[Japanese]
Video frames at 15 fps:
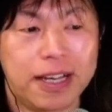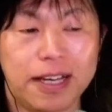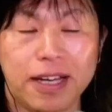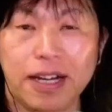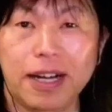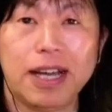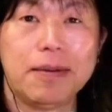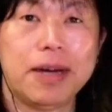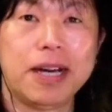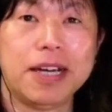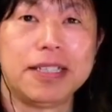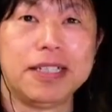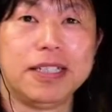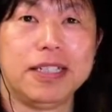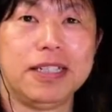ライブ配
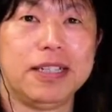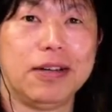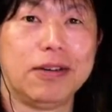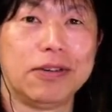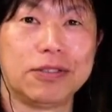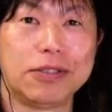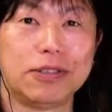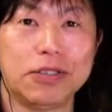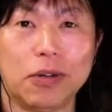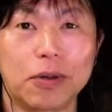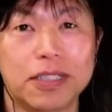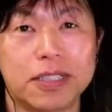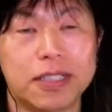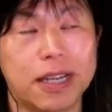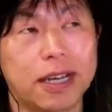信をするのは
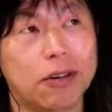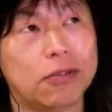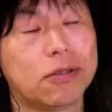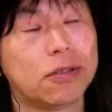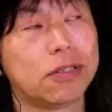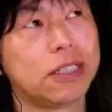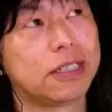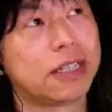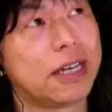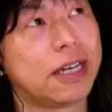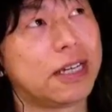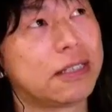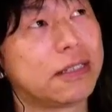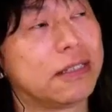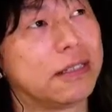ですね、本当に3
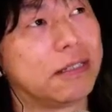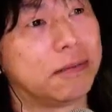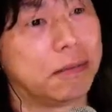月、